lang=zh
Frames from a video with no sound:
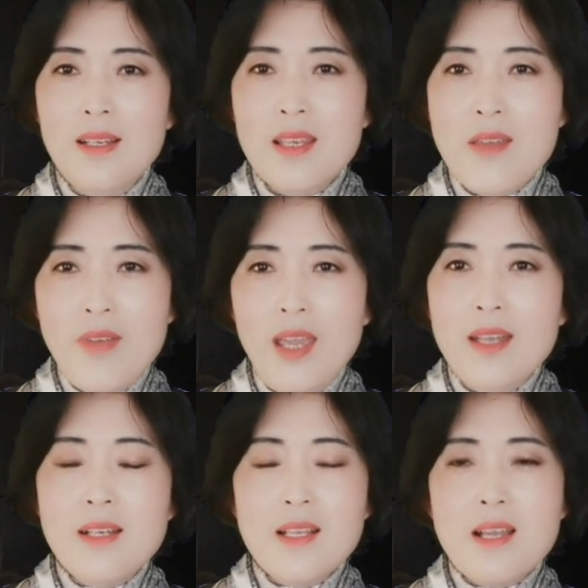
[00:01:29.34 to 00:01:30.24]
因
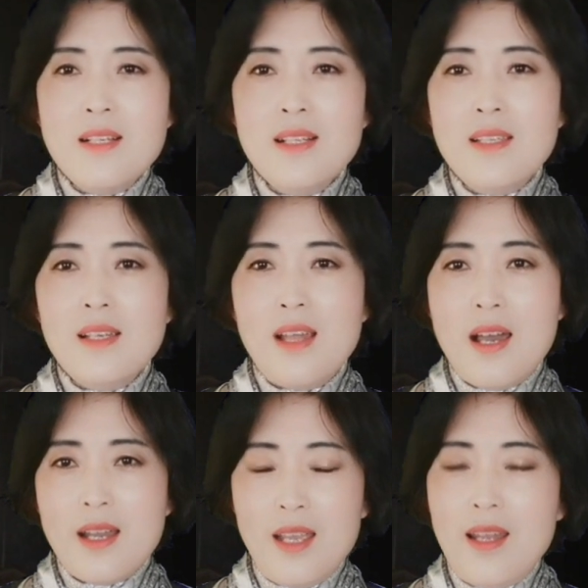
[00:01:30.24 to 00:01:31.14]
为这件事情
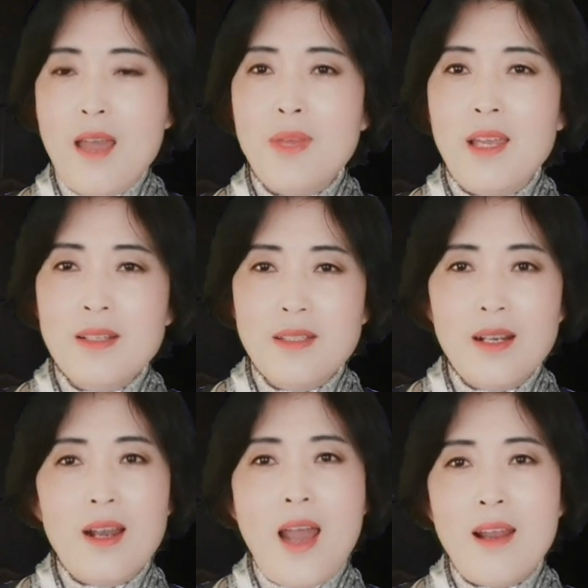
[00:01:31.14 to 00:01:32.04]
呢，给他们
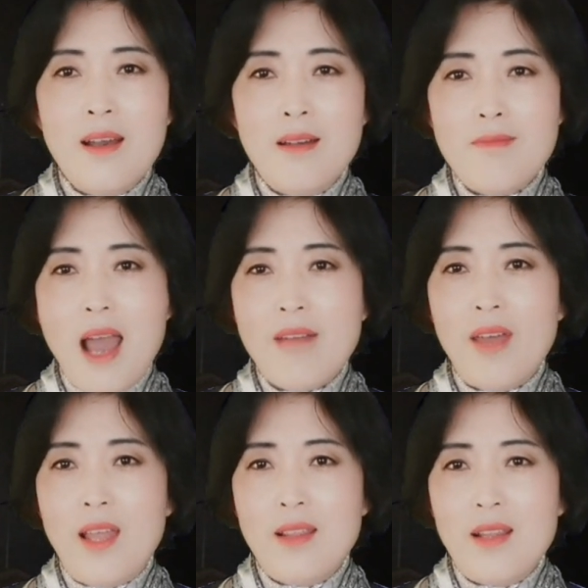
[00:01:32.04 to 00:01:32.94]
惹来了麻
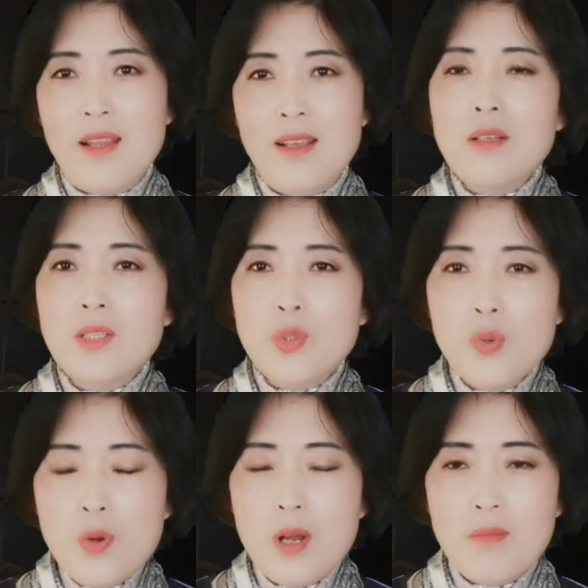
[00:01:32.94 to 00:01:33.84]
烦。
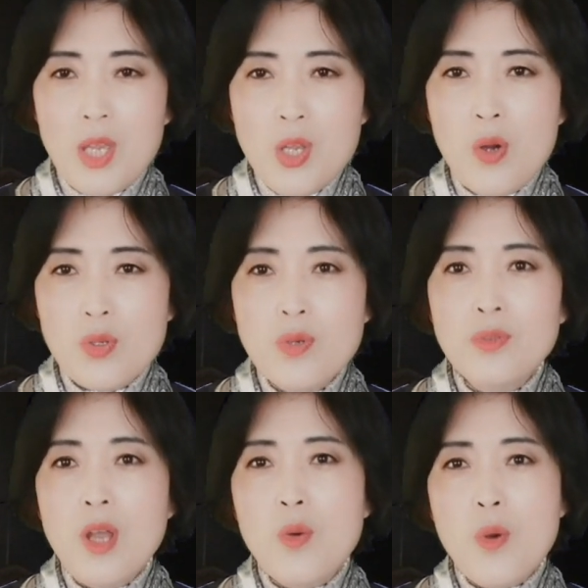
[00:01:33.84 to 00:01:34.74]
如果没有
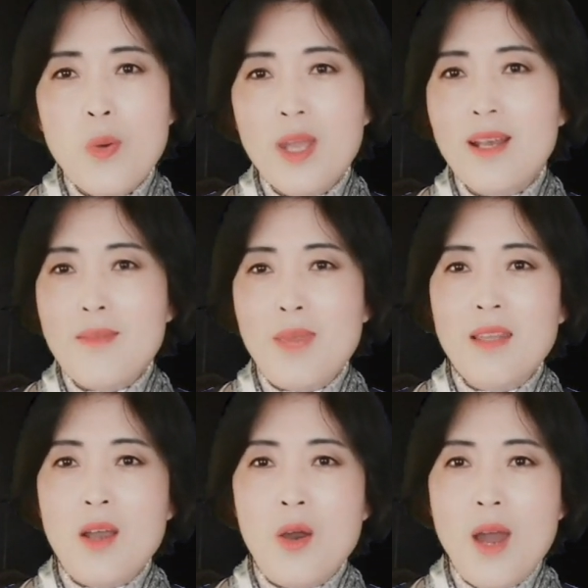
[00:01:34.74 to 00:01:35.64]
冲到国会里
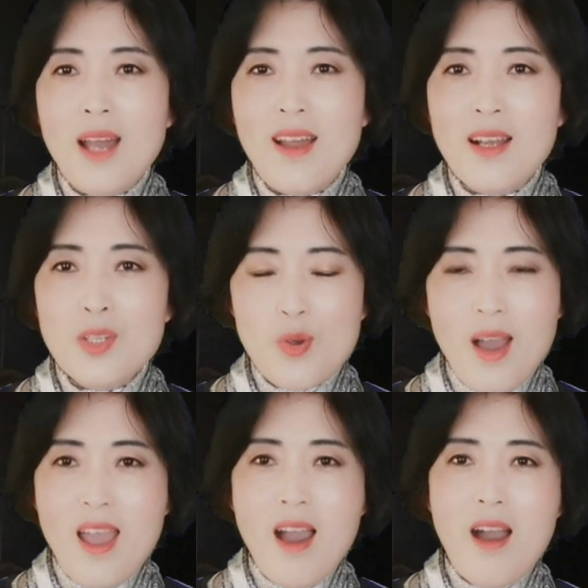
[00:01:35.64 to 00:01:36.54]
面的话呢，就
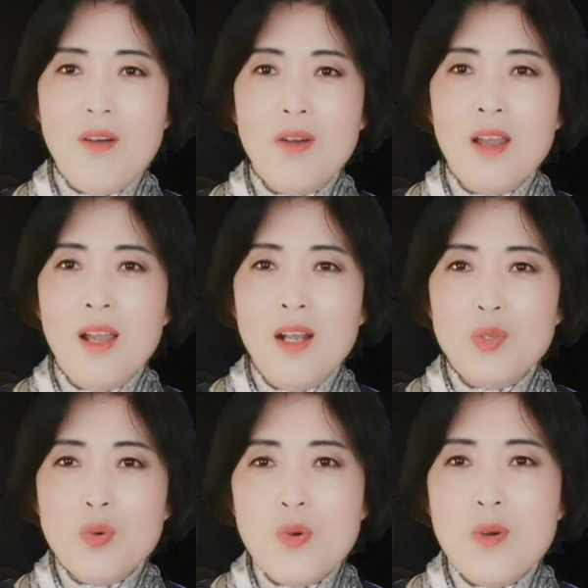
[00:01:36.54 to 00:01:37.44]
还好；
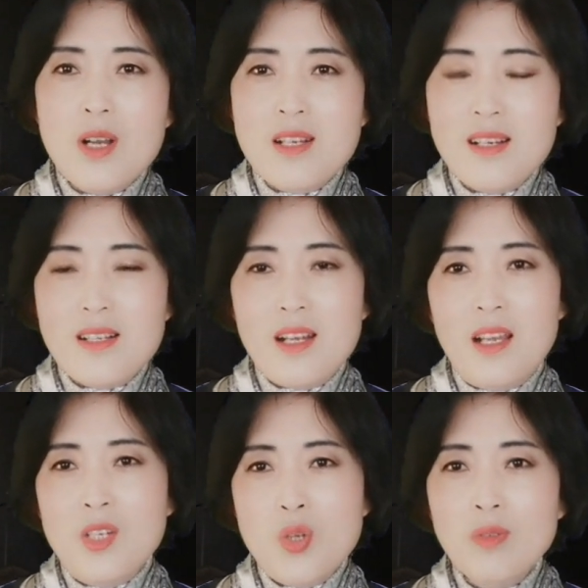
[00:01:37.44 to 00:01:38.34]
如果是
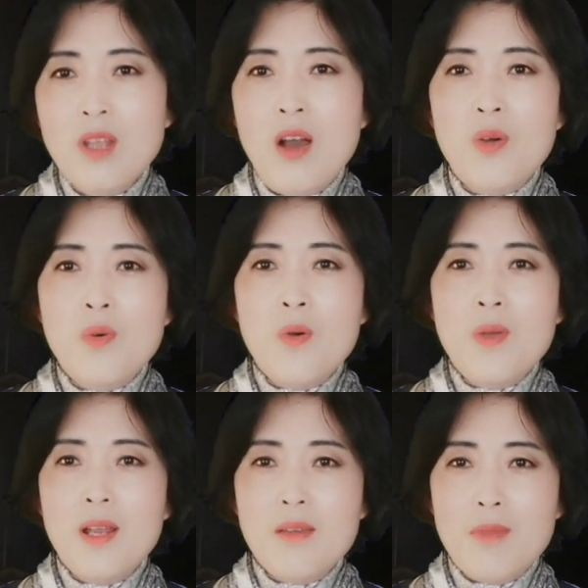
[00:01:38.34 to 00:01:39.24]
谁冲到了国
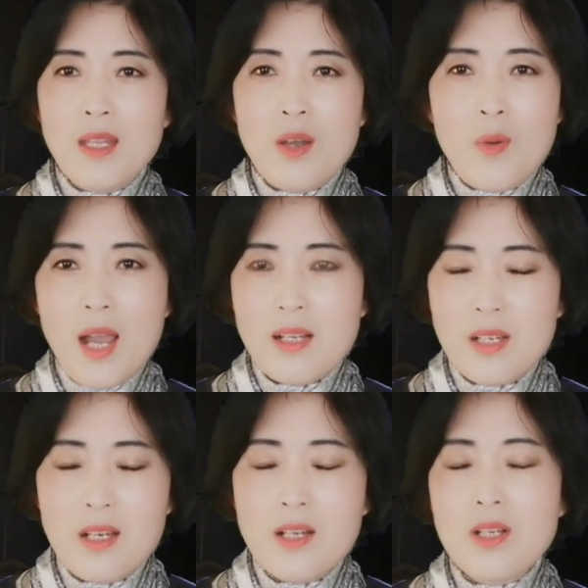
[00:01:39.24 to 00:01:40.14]
会里面的话，
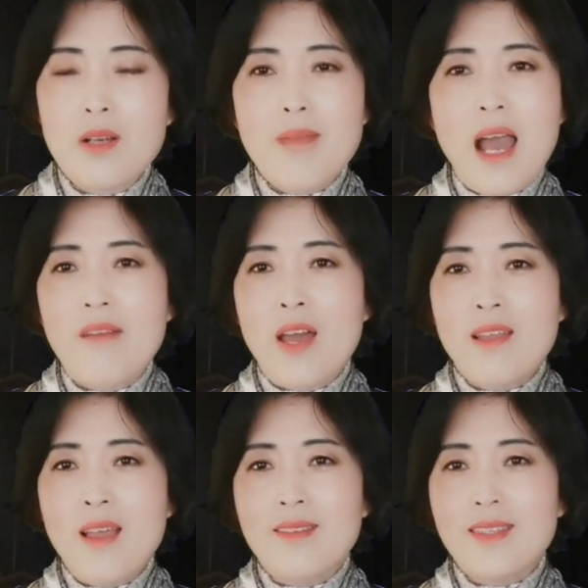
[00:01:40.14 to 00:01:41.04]
真的是麻
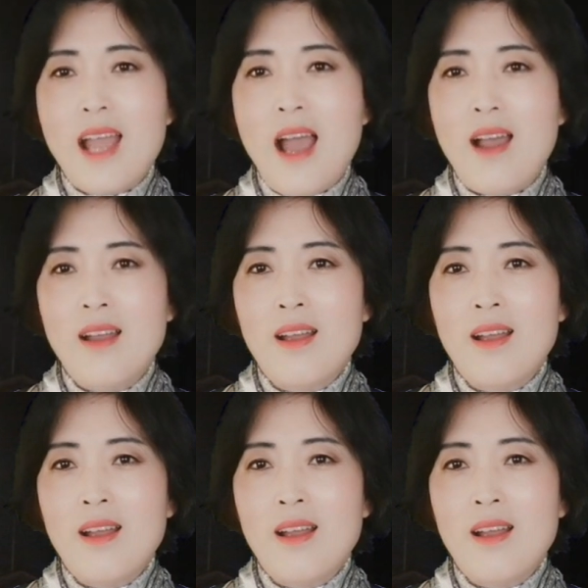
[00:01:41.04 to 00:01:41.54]
烦很大。